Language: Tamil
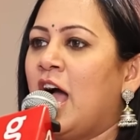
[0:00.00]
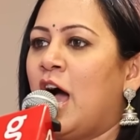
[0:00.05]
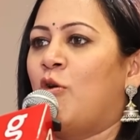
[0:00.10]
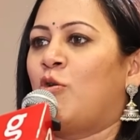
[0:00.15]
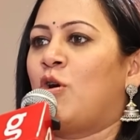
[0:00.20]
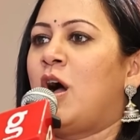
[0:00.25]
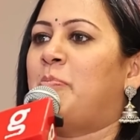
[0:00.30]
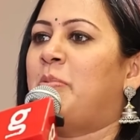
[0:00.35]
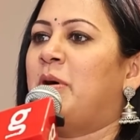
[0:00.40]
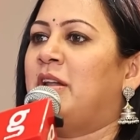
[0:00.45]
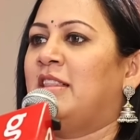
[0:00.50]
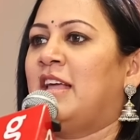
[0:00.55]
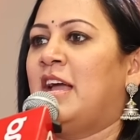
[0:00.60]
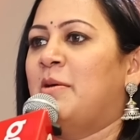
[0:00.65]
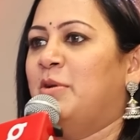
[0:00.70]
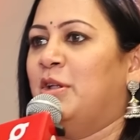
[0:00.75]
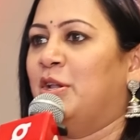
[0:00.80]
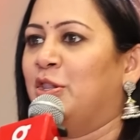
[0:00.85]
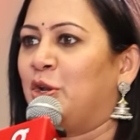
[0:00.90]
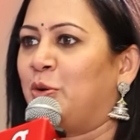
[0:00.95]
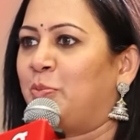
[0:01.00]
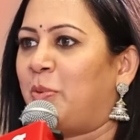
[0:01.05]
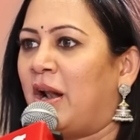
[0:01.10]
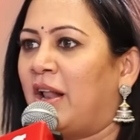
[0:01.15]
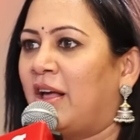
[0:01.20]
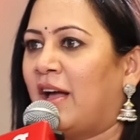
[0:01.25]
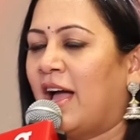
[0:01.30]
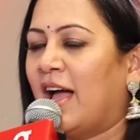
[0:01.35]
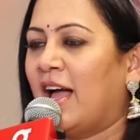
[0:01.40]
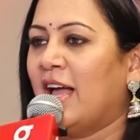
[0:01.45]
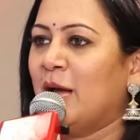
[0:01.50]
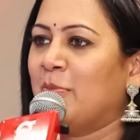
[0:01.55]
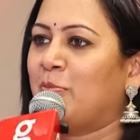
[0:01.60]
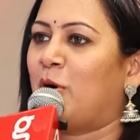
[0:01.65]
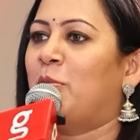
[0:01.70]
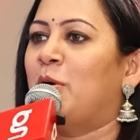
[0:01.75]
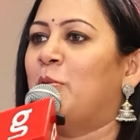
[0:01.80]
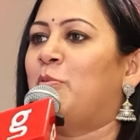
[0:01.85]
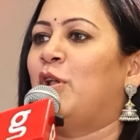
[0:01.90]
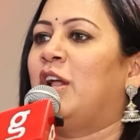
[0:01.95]
அவங்க அப்பா இருந்தால் எப்படி இருந்திருப்பாளுங்க
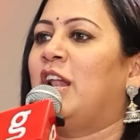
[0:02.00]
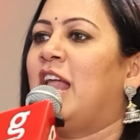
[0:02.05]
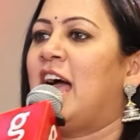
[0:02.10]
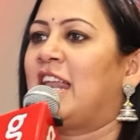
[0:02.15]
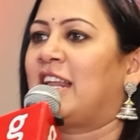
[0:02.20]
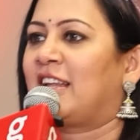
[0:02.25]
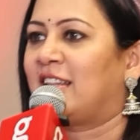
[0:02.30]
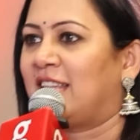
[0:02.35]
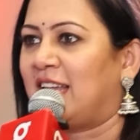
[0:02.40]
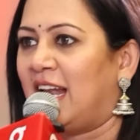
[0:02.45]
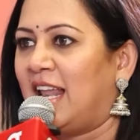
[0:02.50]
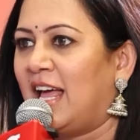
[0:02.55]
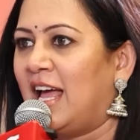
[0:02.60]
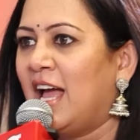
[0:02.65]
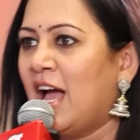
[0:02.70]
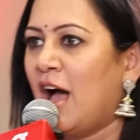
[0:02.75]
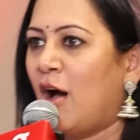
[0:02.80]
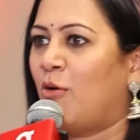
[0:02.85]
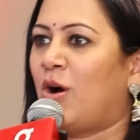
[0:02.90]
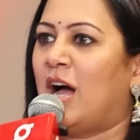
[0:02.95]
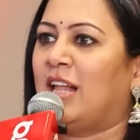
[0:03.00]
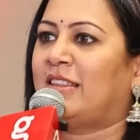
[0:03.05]
பொம்பளை பிள்ளைங்களா இருக்கிறதுனால அவங்க